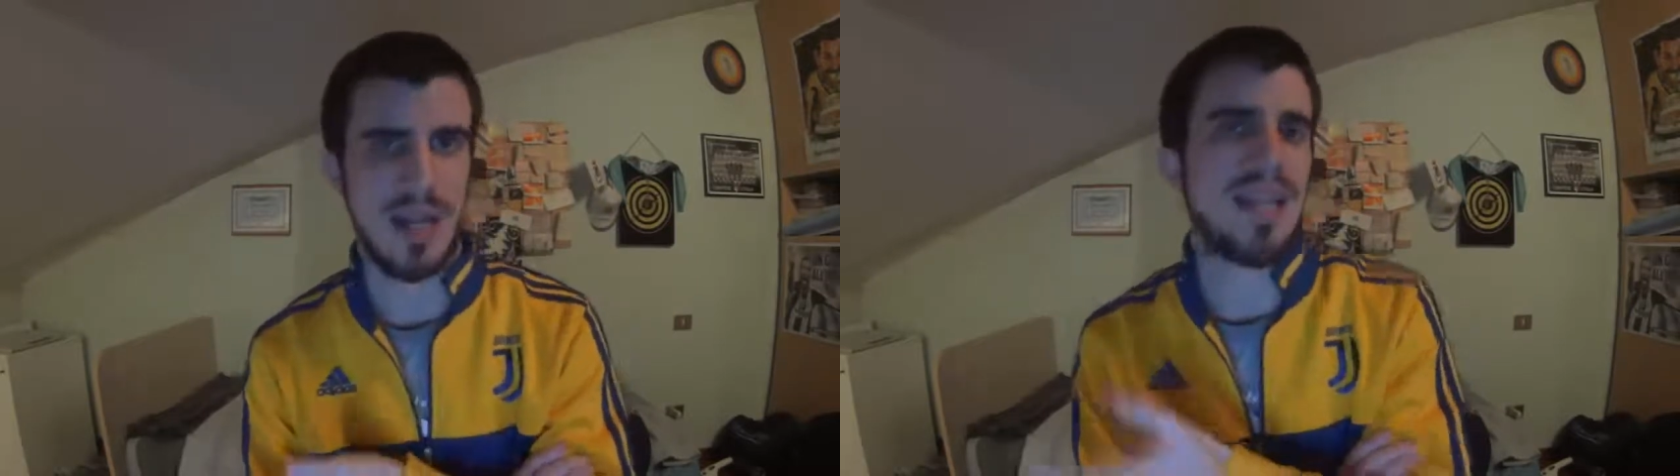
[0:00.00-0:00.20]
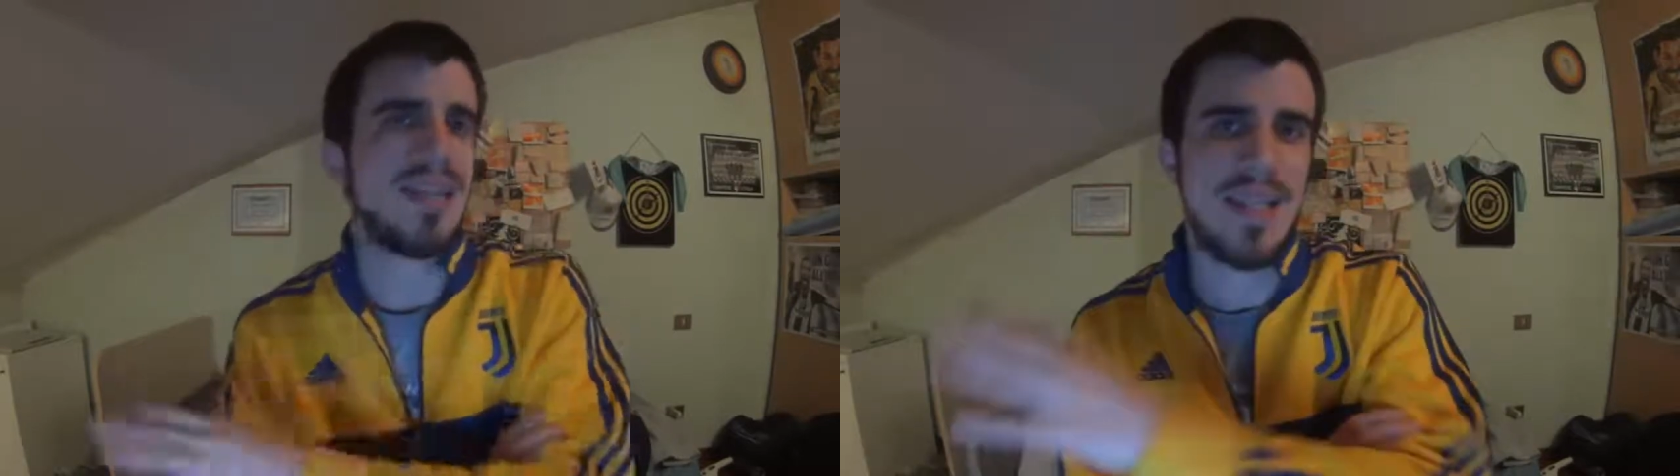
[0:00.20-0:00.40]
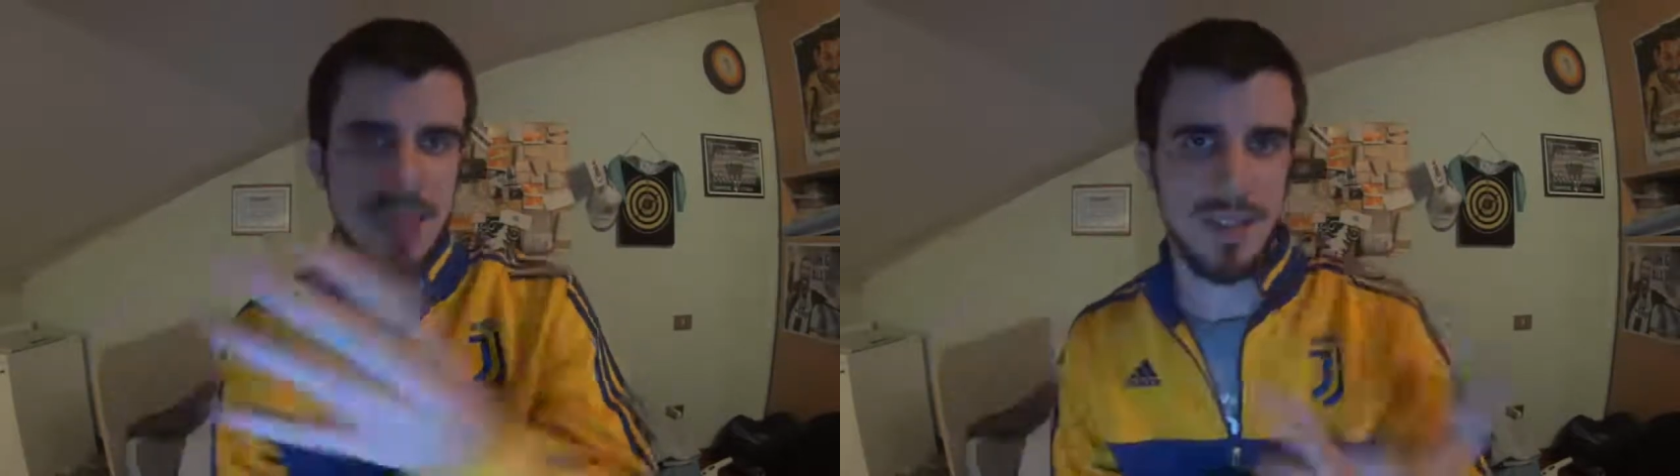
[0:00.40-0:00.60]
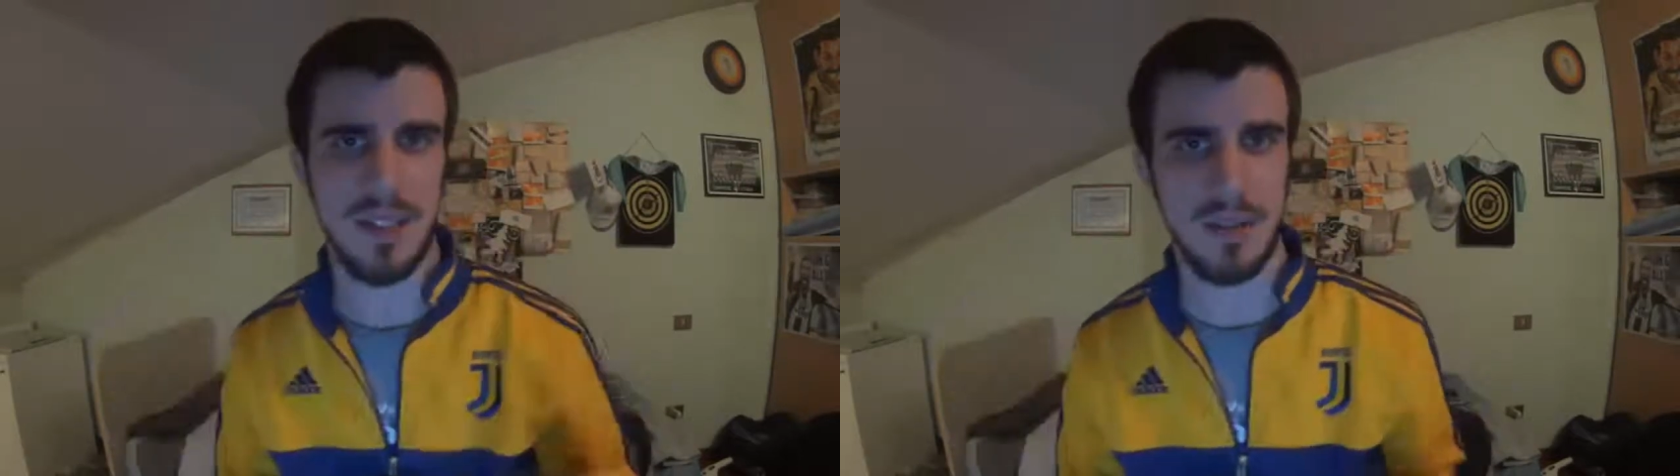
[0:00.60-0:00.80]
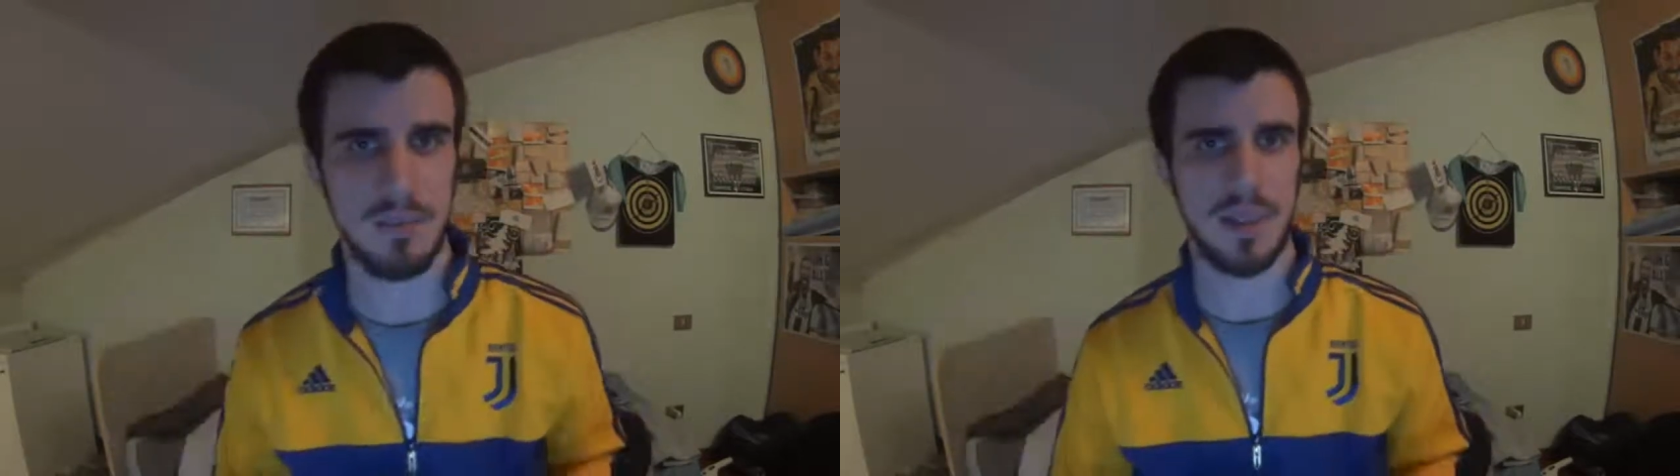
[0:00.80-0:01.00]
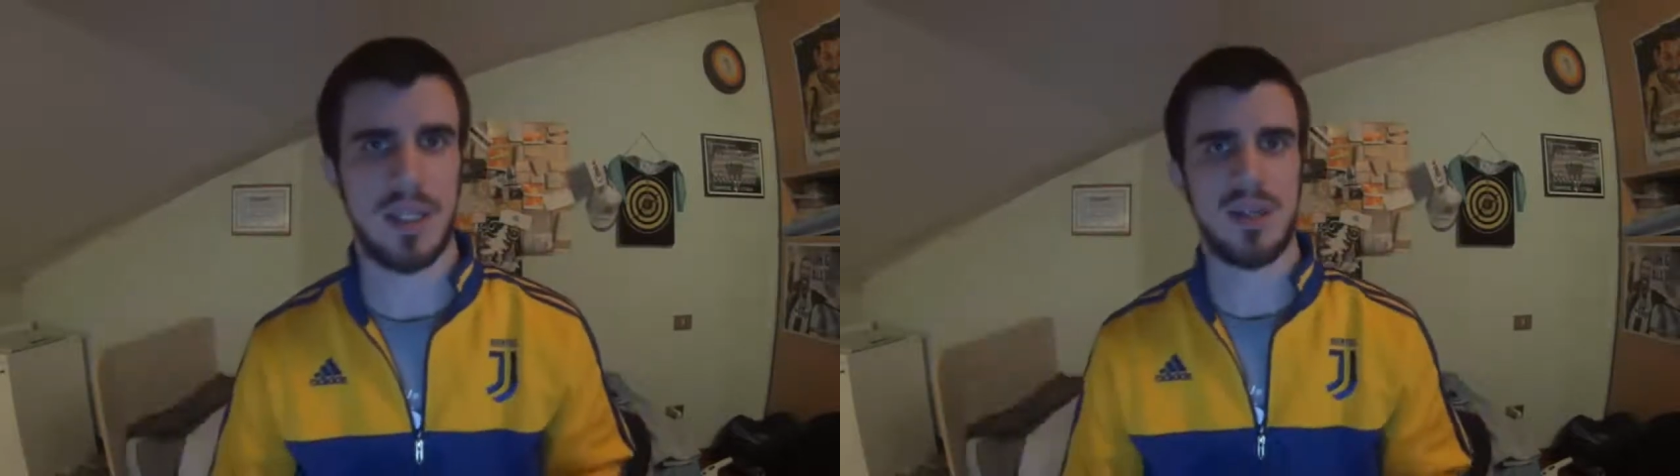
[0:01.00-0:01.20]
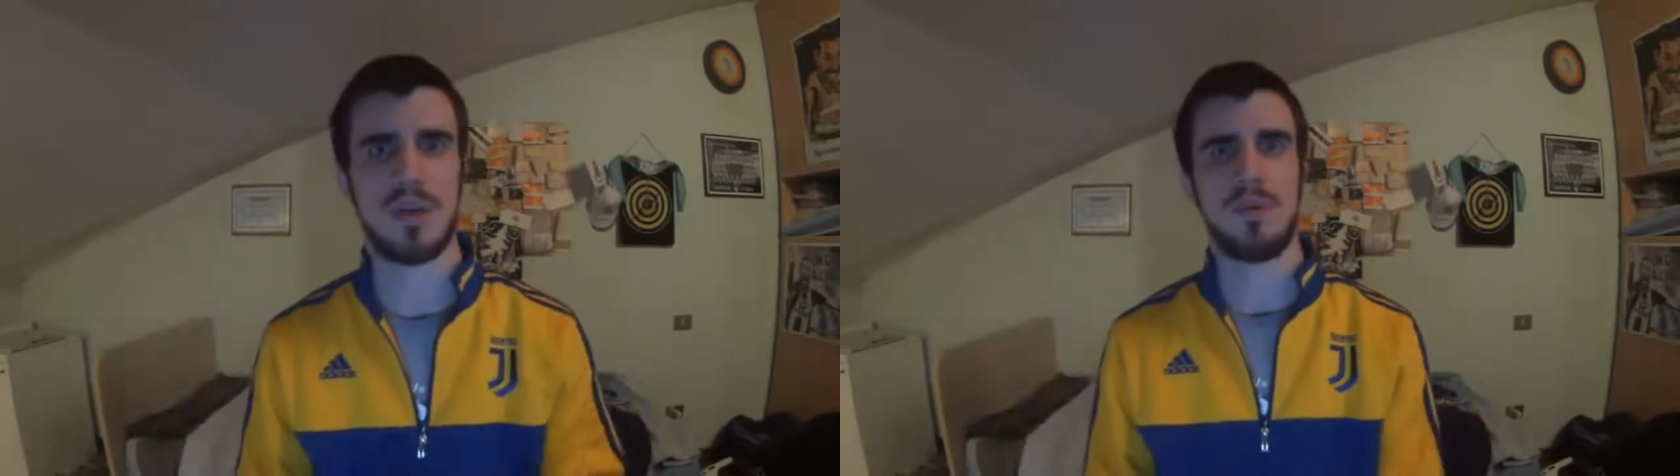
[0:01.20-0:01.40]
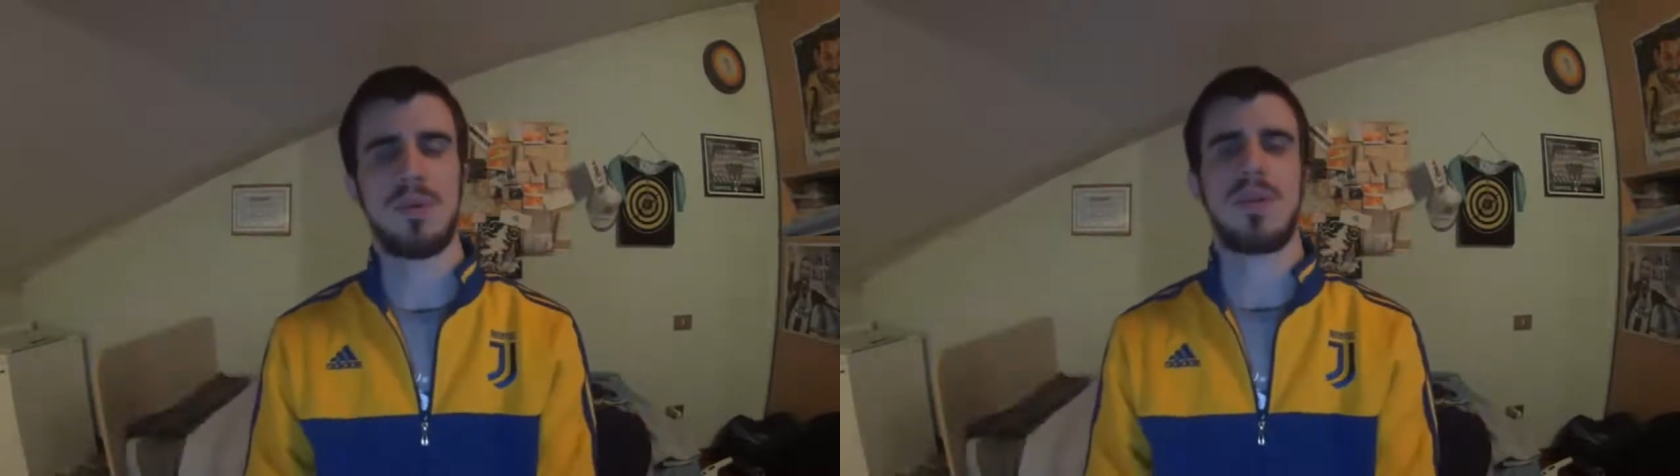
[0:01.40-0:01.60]
all'altezza di prendere il
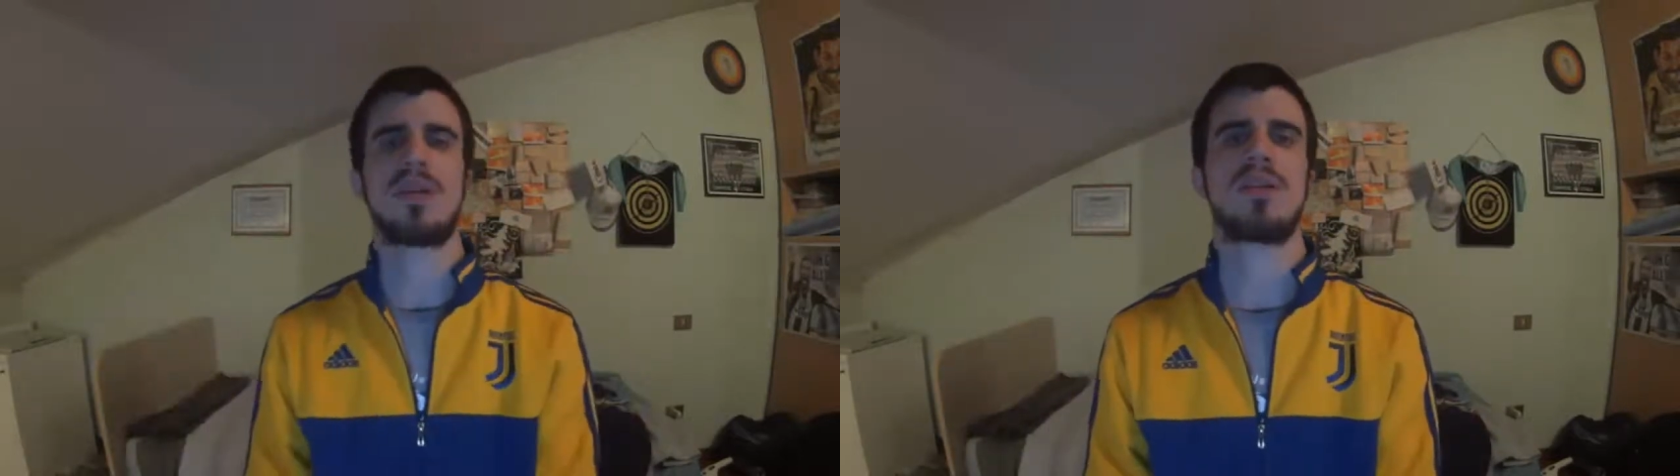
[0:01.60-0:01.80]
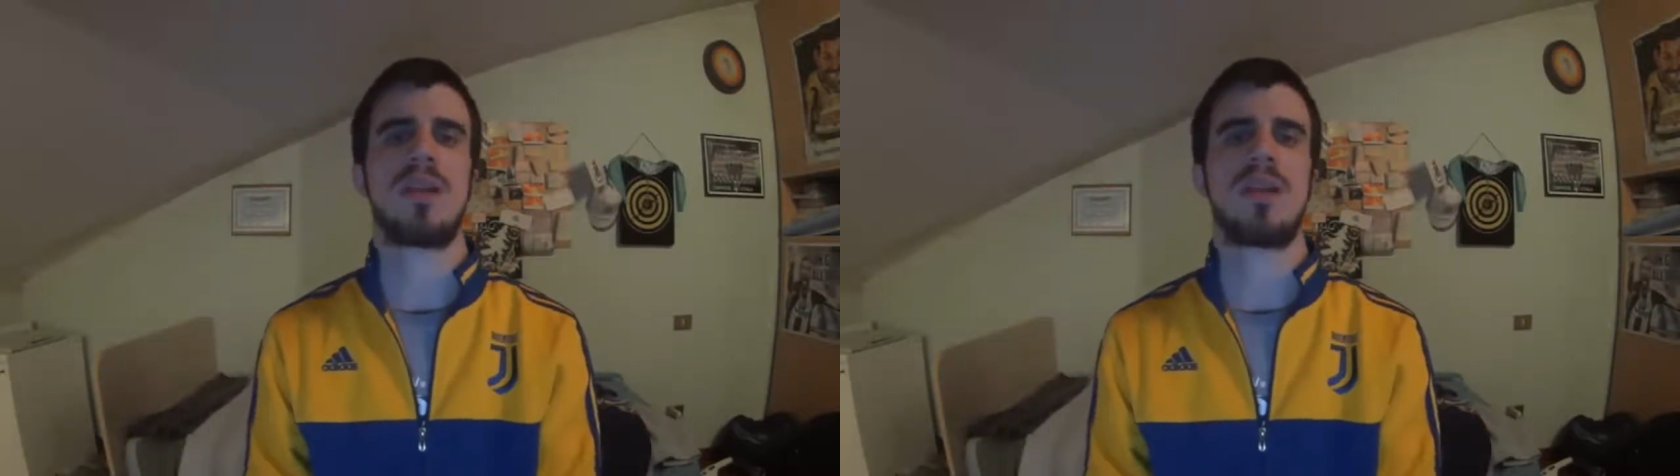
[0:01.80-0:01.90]
compito del CT,